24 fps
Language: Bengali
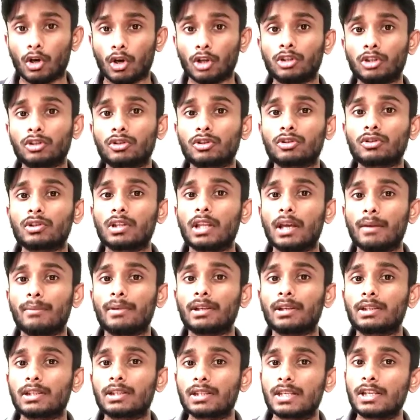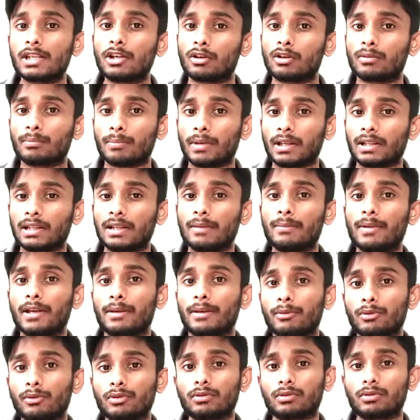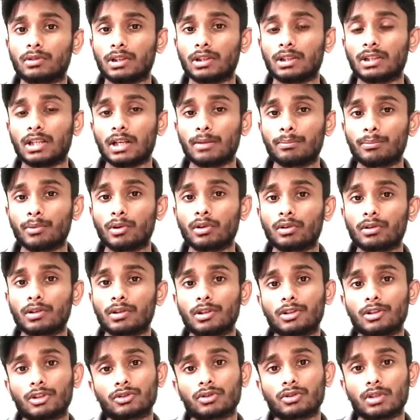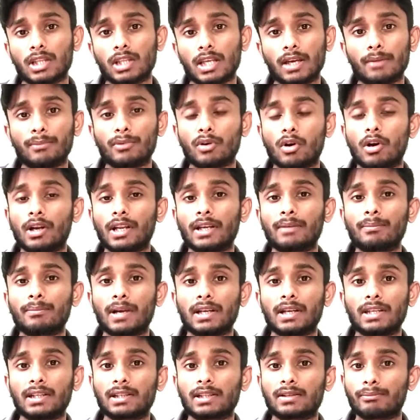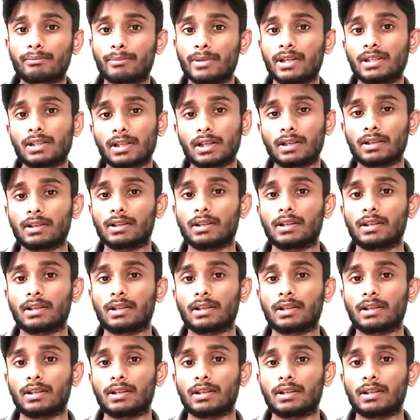অথচ যদি আমি একটা চিকন পাতলা পাইপ ইউজ করি তারপরও কিন্তু যদি আমি অনেক পানি একটা প্রেশার